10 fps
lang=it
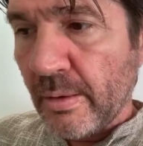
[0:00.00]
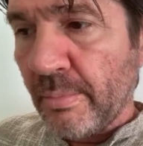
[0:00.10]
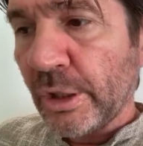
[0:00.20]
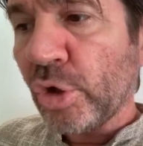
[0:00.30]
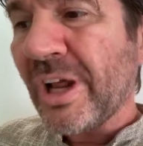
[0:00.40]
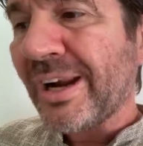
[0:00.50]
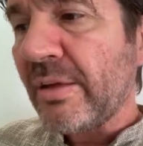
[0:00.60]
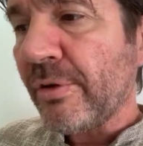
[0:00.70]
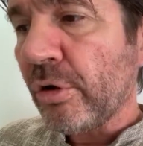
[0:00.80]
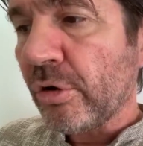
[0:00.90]
ma non
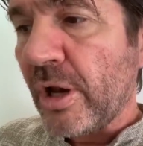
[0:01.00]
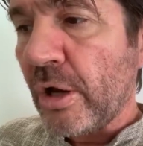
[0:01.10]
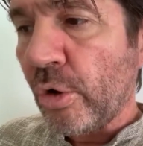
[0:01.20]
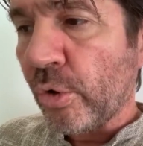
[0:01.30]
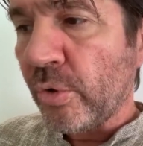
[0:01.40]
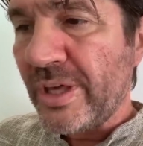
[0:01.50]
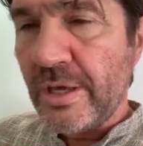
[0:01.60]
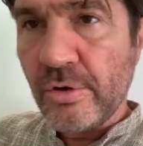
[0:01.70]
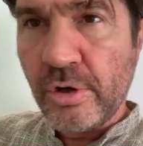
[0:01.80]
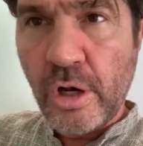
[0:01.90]
arrivano nel loro
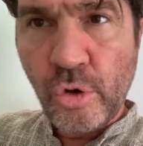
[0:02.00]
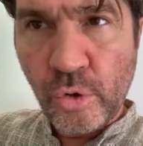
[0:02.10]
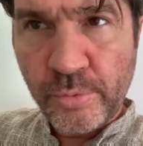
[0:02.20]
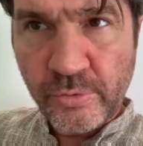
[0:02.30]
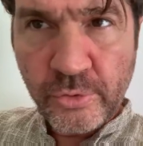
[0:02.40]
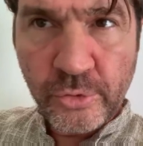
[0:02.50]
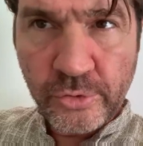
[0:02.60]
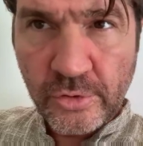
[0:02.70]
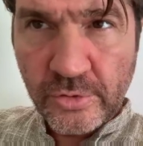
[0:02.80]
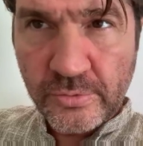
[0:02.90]
io, nel loro
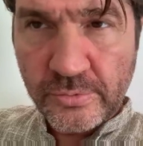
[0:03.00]
profondo.